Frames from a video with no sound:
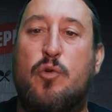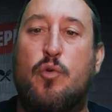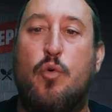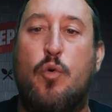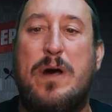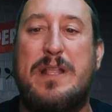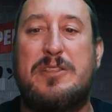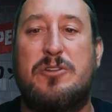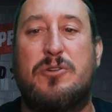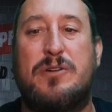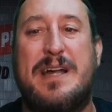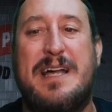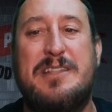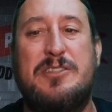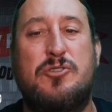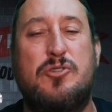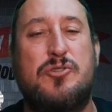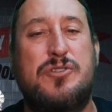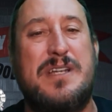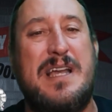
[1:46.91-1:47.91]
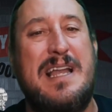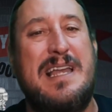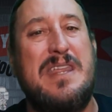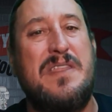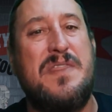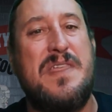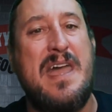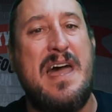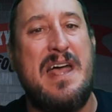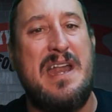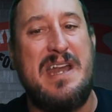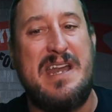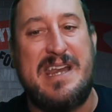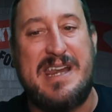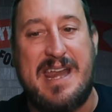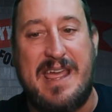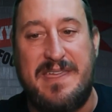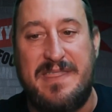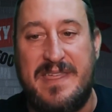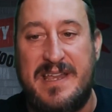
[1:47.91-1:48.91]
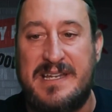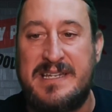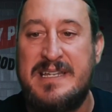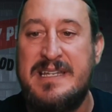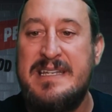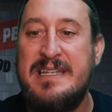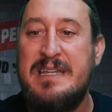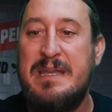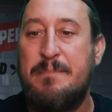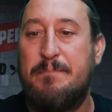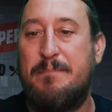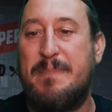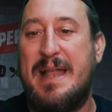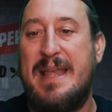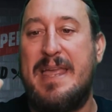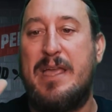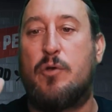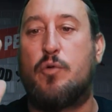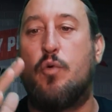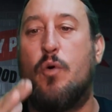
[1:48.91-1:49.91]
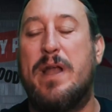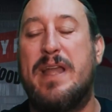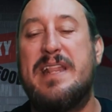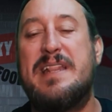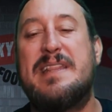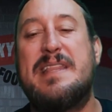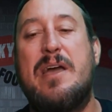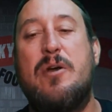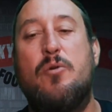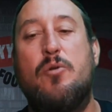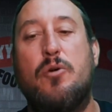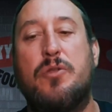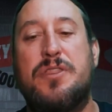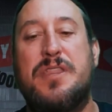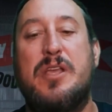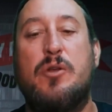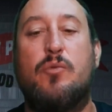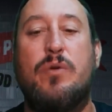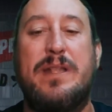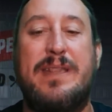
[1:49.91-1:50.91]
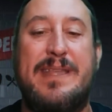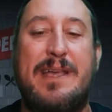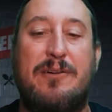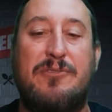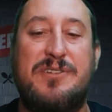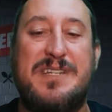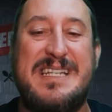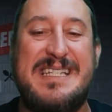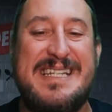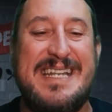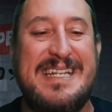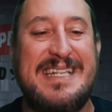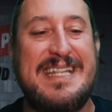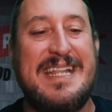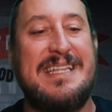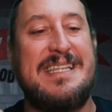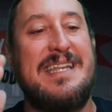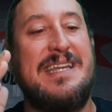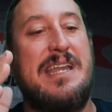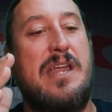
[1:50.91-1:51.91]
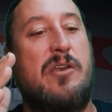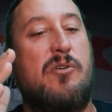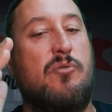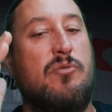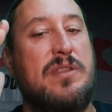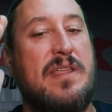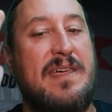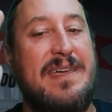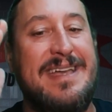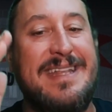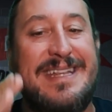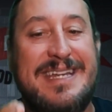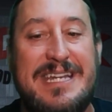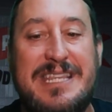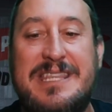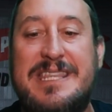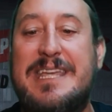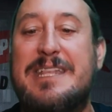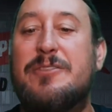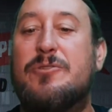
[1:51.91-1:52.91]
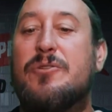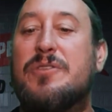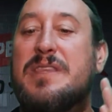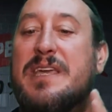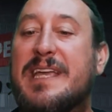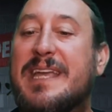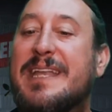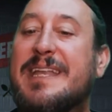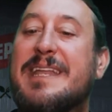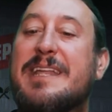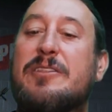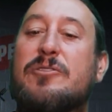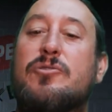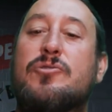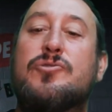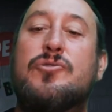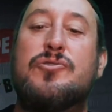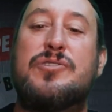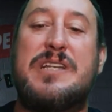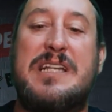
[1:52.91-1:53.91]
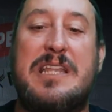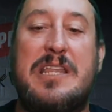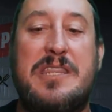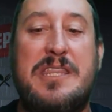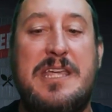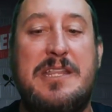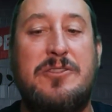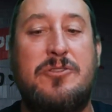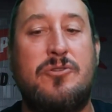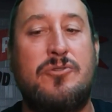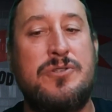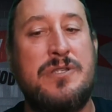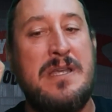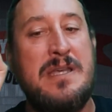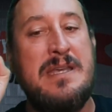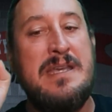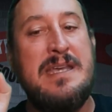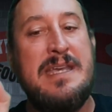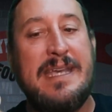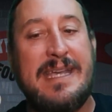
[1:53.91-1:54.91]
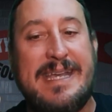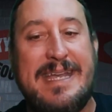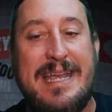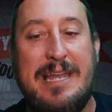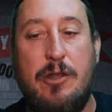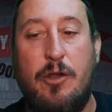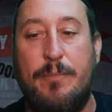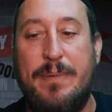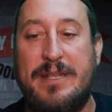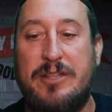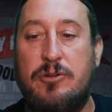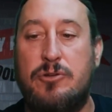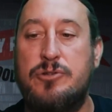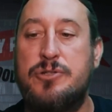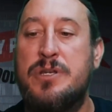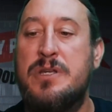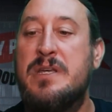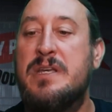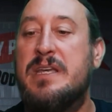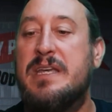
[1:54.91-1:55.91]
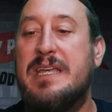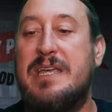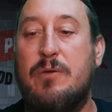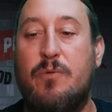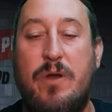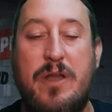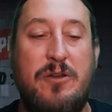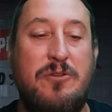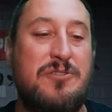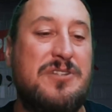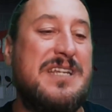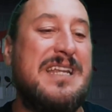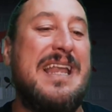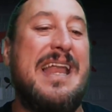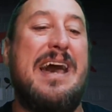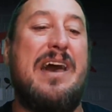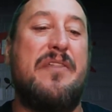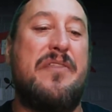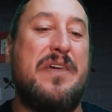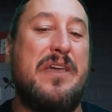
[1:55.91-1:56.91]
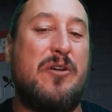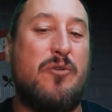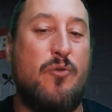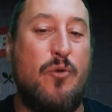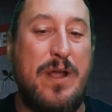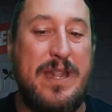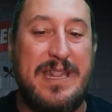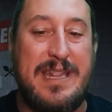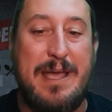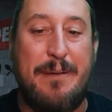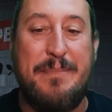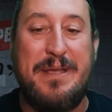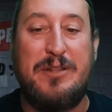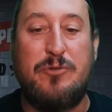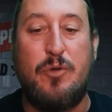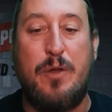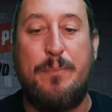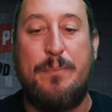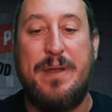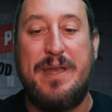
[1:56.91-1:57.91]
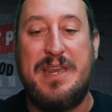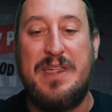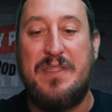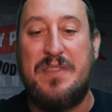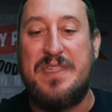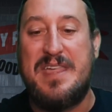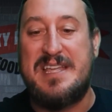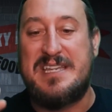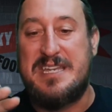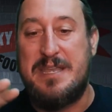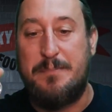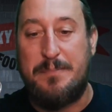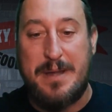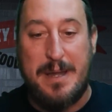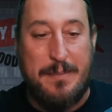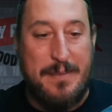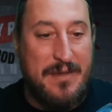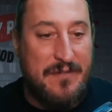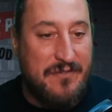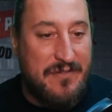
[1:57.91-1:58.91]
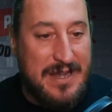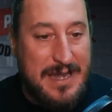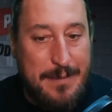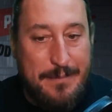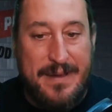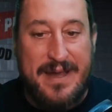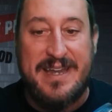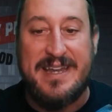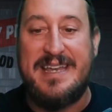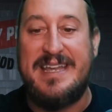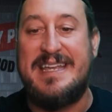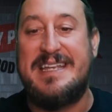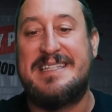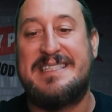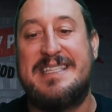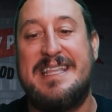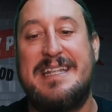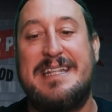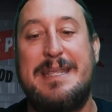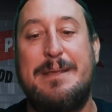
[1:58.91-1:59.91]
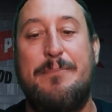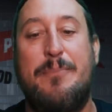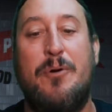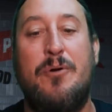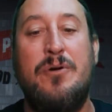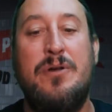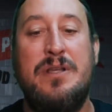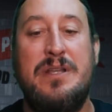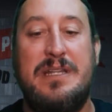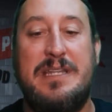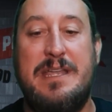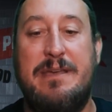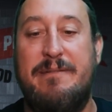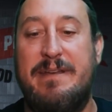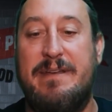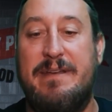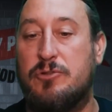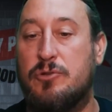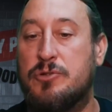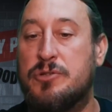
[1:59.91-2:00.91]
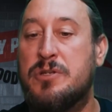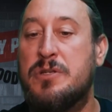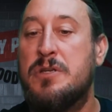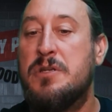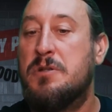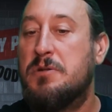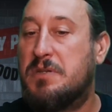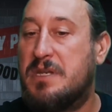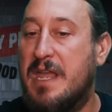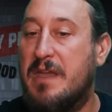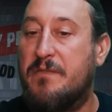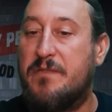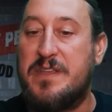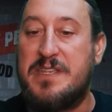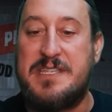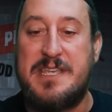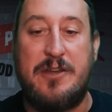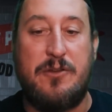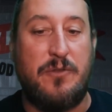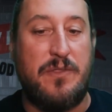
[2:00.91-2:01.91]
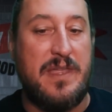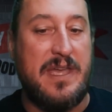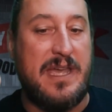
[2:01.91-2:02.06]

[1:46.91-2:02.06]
4 Cantos Galicia Riders. Vale 40 euros 50 o 60, tiene ruta de 300, de 500 o 700 kilómetros. Y bueno, si la haces, cuéntame tu experiencia. Siempre me flipan este tipo de eventos. Tiene ficheros de